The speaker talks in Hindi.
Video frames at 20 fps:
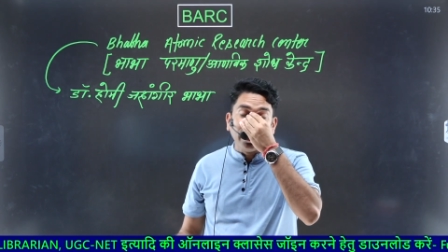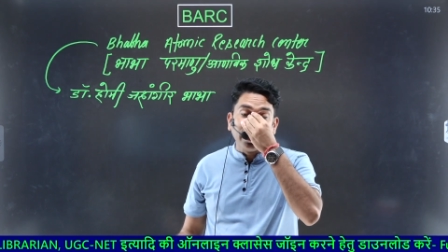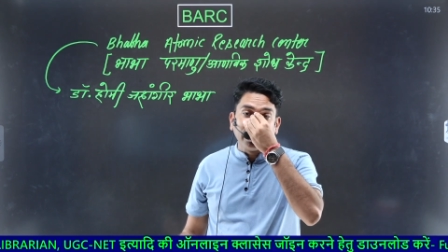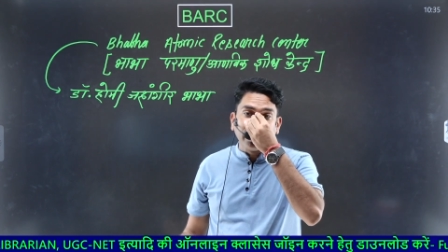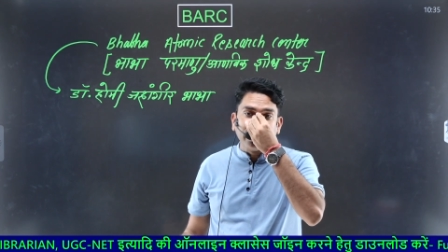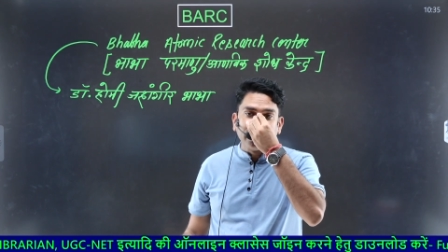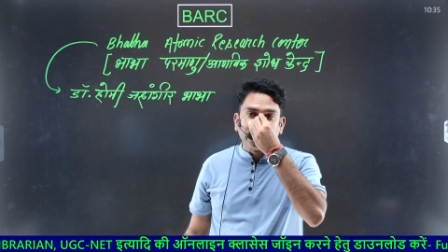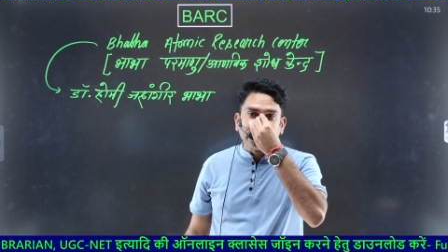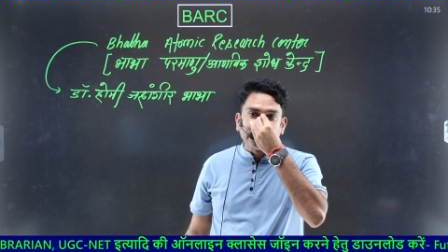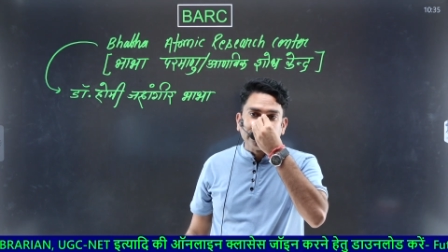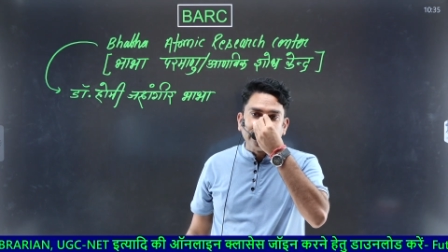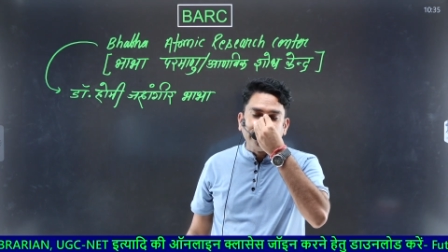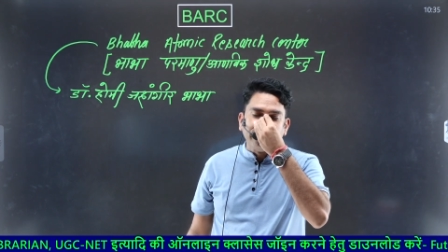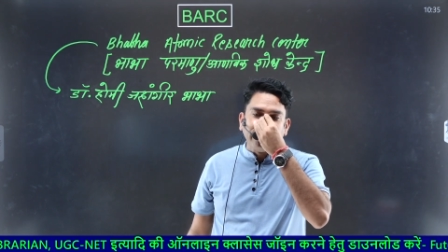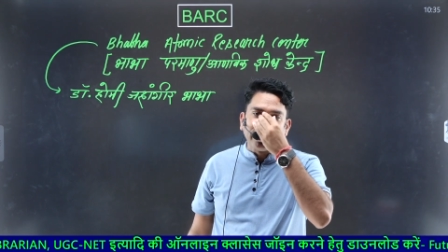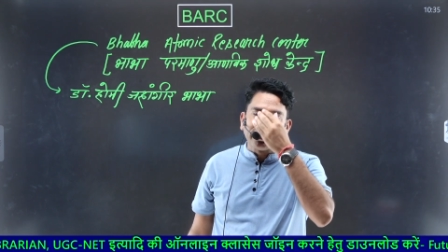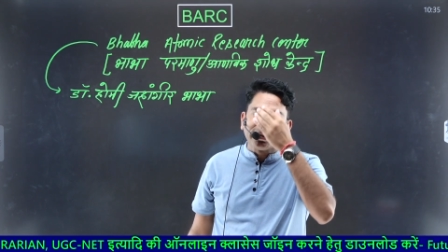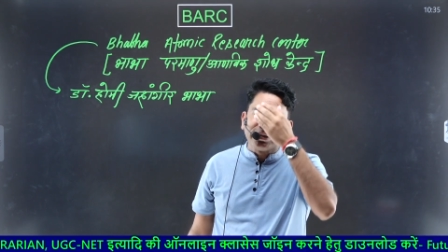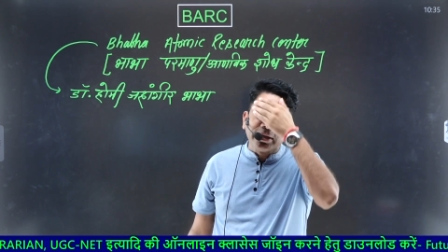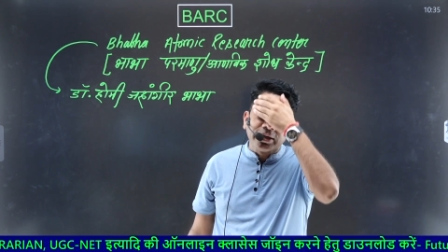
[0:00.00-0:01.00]
अगर किसी
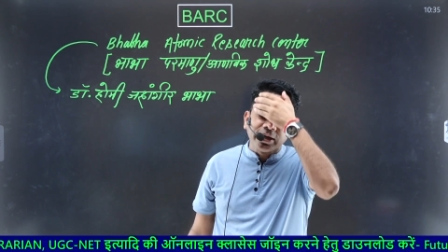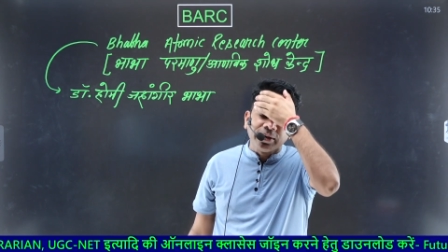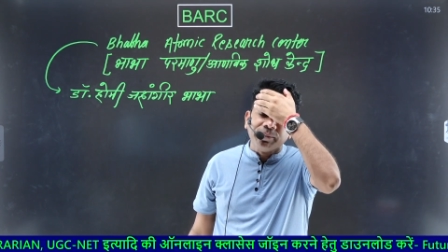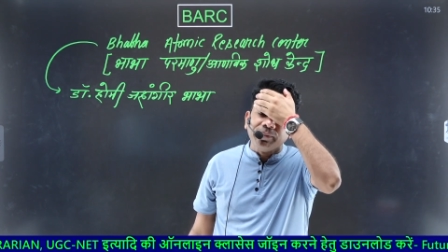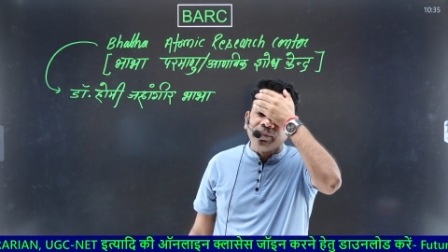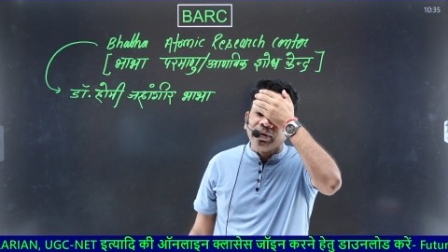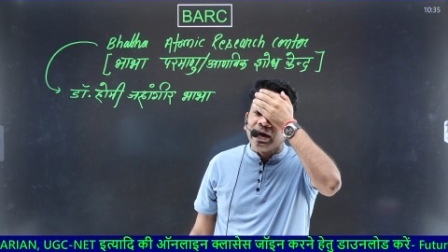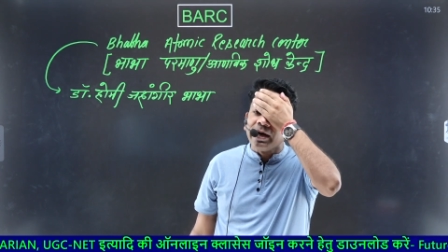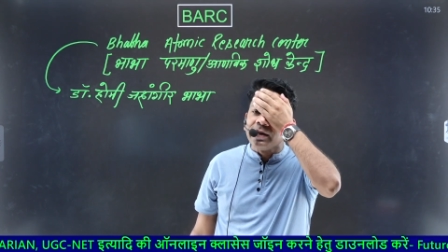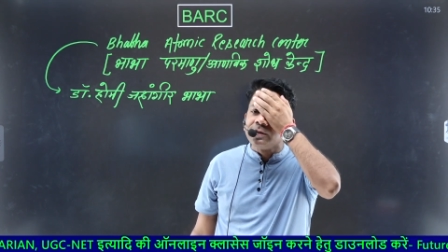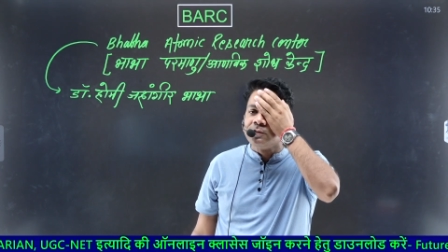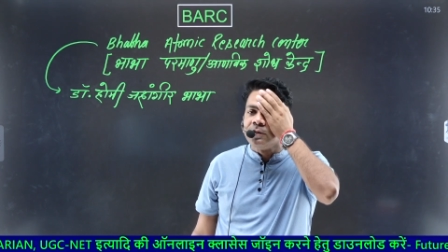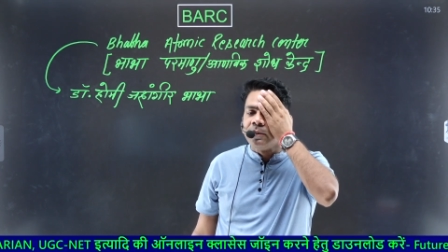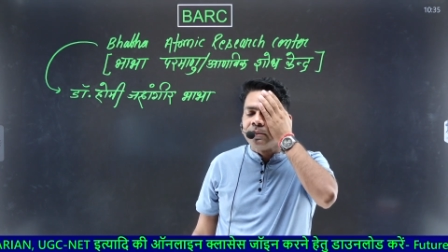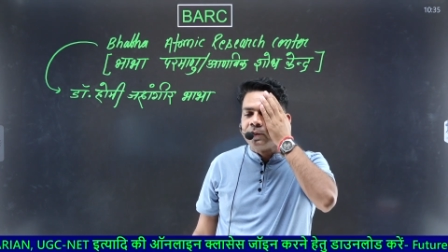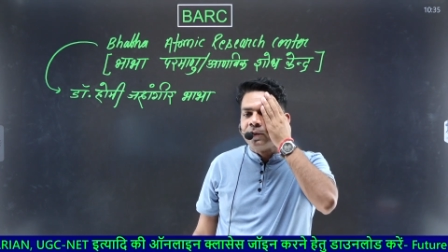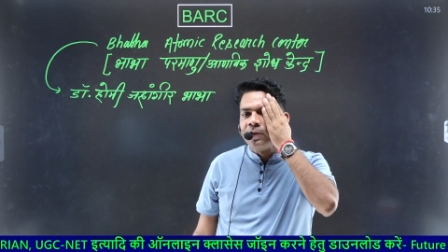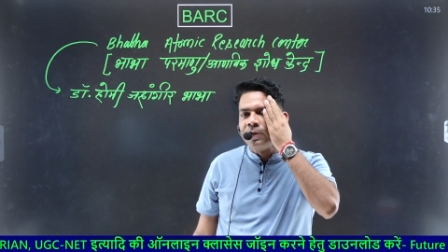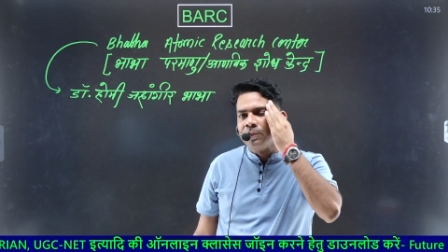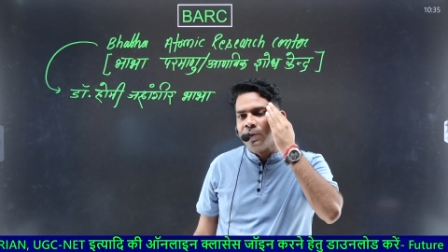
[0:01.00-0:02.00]
व्यक्ति की
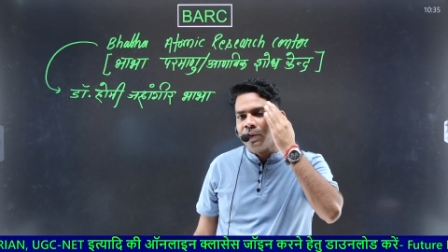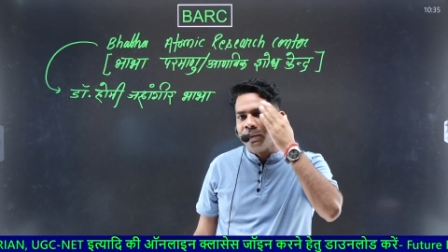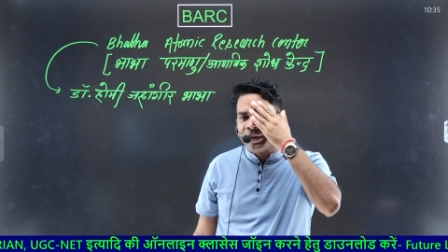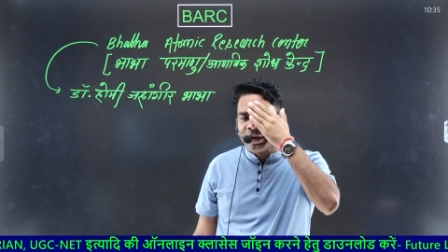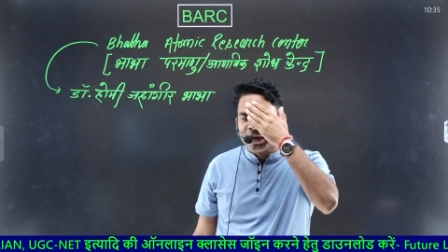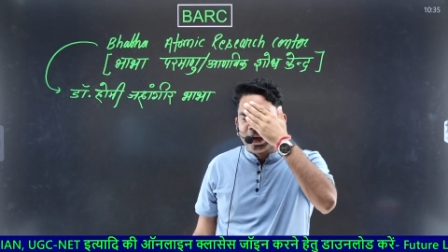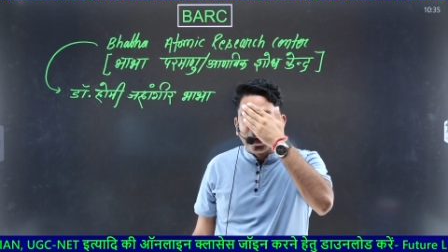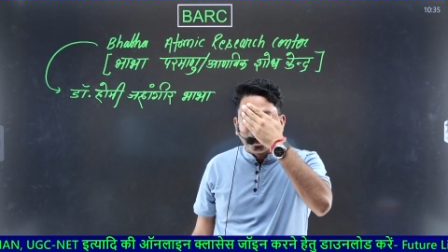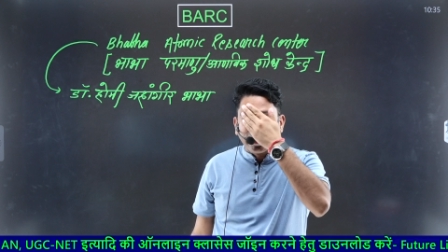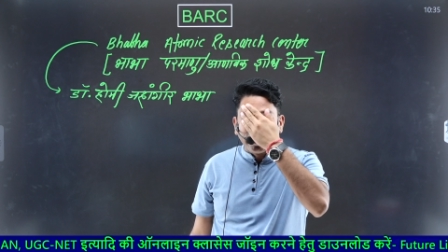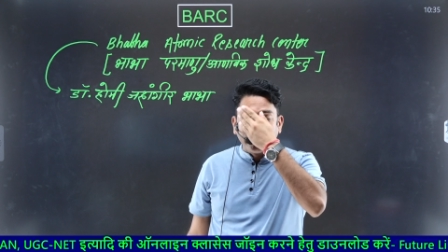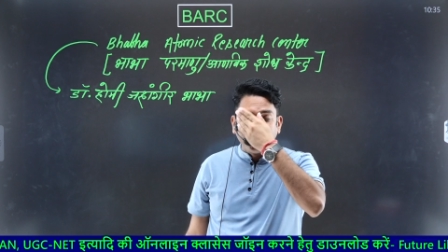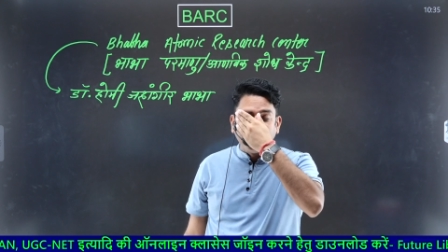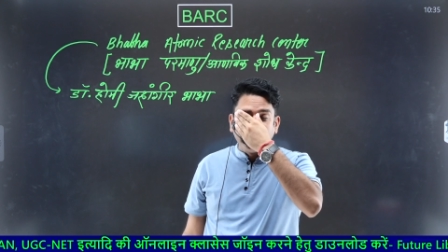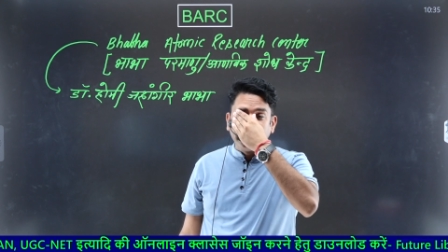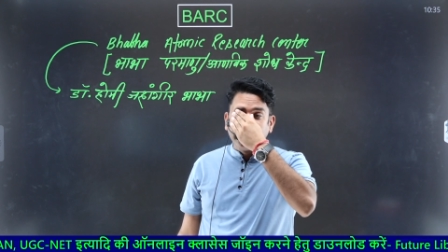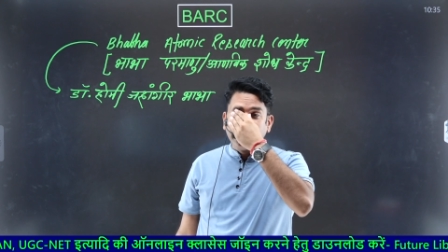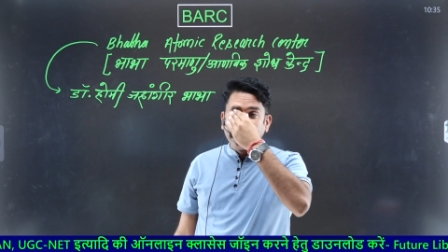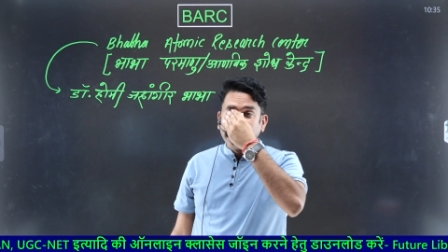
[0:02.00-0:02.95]
महत्वपूर्ण भूमिका रही